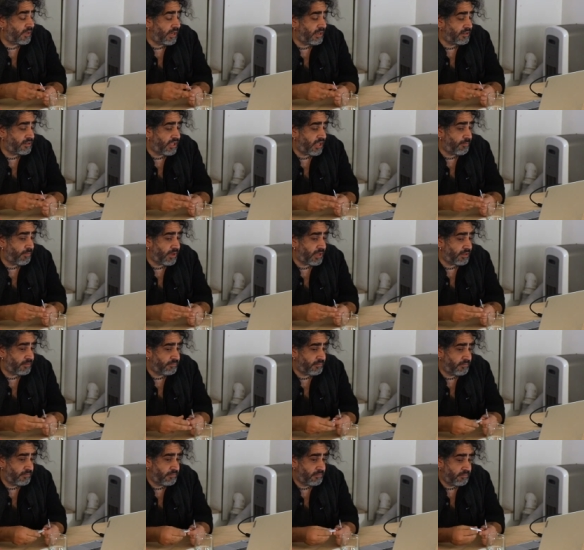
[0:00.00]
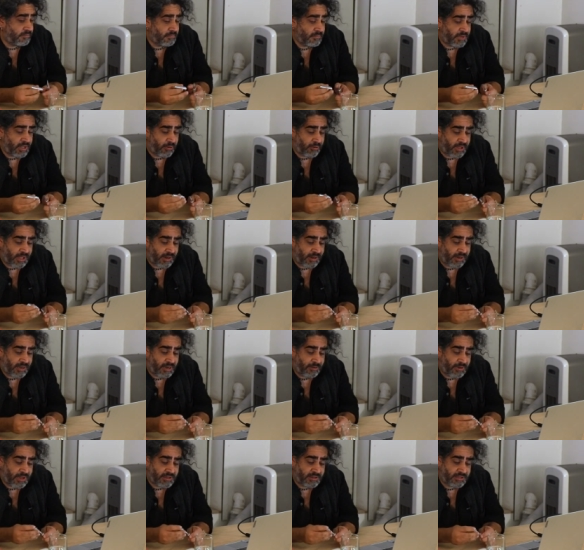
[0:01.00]
el tema creo que es
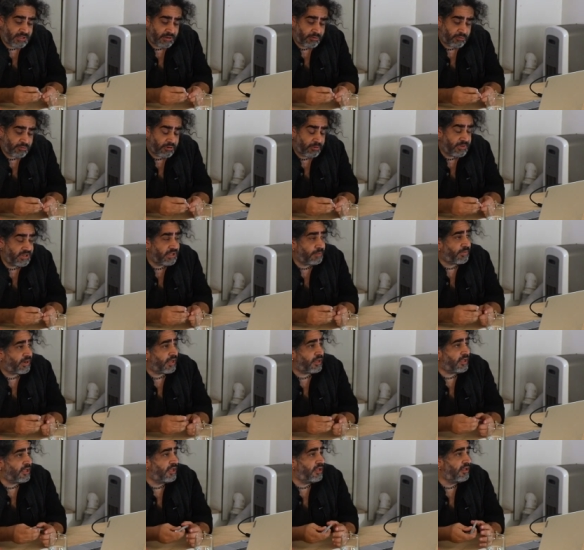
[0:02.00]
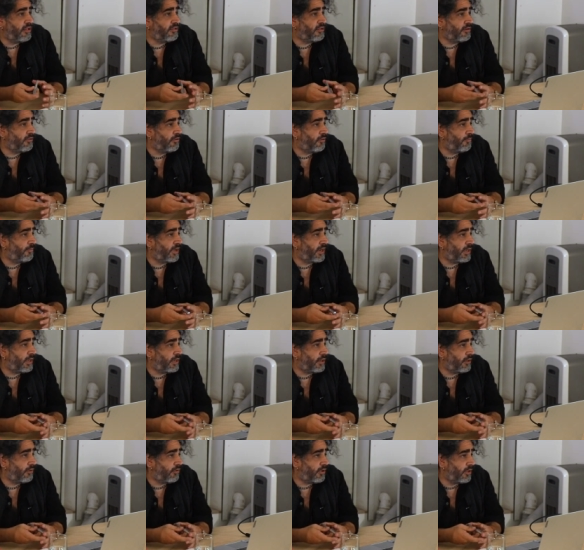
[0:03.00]
relevante no solamente para aquí, sino
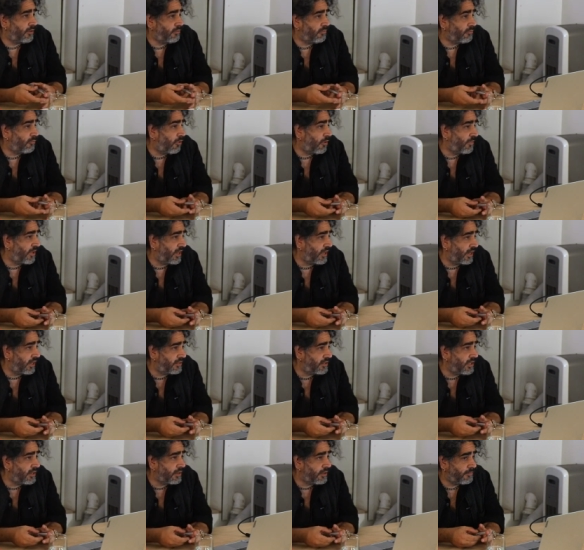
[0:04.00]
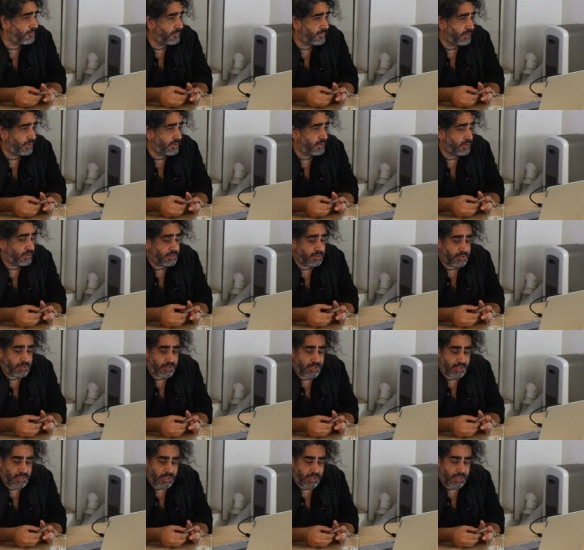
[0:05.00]
para creo que en toda América Latina.
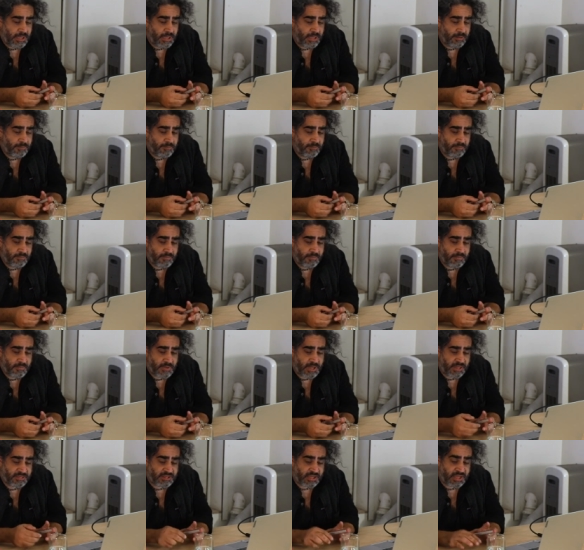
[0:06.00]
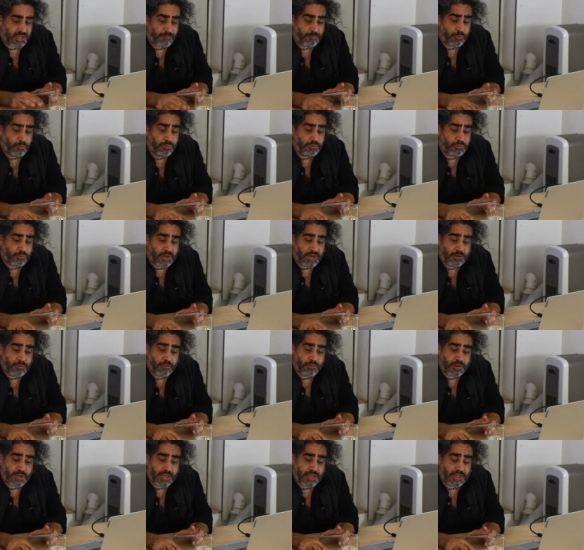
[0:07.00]
Eh, ¿Hasta qué punto
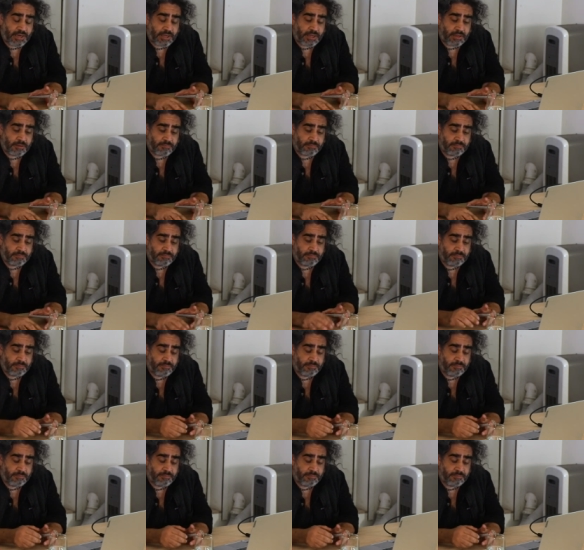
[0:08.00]
algo que era